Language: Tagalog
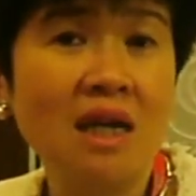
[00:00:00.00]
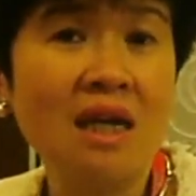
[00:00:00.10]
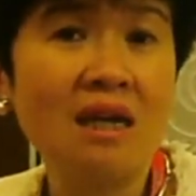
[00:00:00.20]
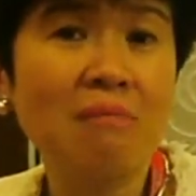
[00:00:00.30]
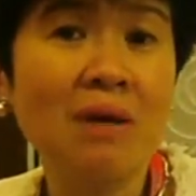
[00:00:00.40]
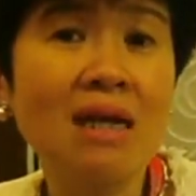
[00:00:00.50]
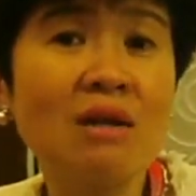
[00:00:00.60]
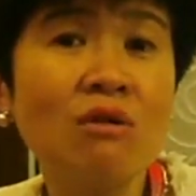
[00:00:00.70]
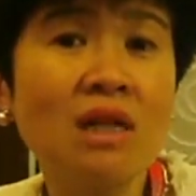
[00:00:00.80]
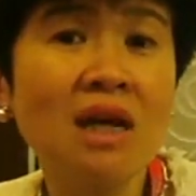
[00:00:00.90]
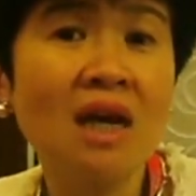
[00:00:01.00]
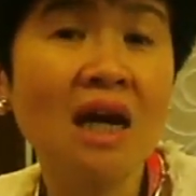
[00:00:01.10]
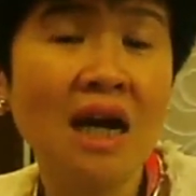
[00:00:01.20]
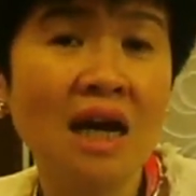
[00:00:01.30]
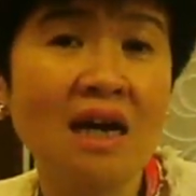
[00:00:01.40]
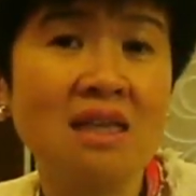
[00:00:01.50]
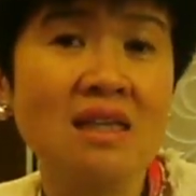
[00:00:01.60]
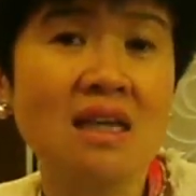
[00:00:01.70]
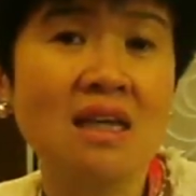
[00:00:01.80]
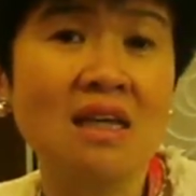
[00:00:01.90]
eh pareho lang ang
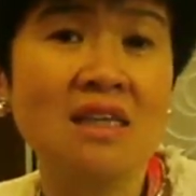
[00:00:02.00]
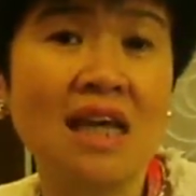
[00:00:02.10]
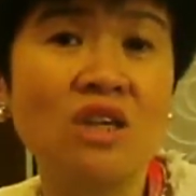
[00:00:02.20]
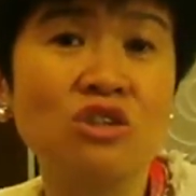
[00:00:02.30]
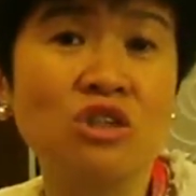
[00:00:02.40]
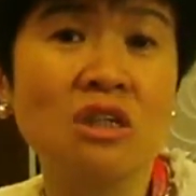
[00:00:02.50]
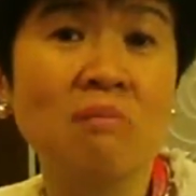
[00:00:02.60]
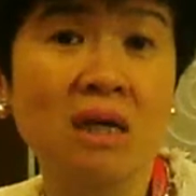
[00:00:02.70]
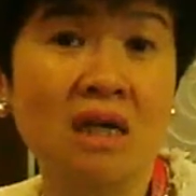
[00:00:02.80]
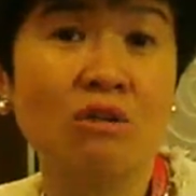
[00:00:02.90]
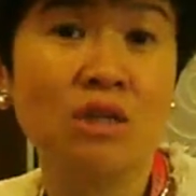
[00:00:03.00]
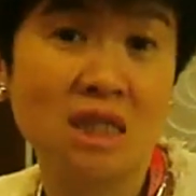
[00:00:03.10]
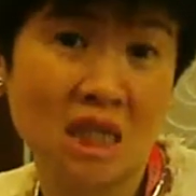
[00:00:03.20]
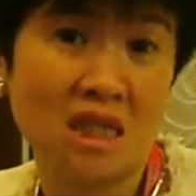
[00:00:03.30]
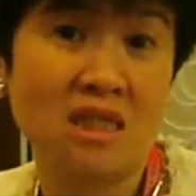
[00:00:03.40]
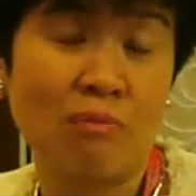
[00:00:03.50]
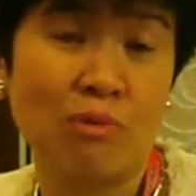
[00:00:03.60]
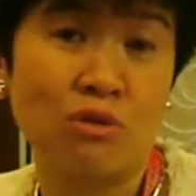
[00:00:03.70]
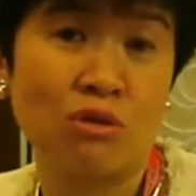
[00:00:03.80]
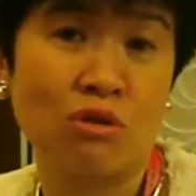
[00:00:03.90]
ating danger na magkaroon ng sakit sa
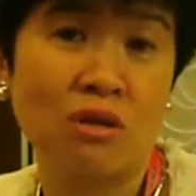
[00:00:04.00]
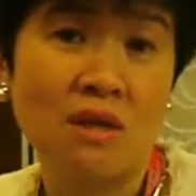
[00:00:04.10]
puso.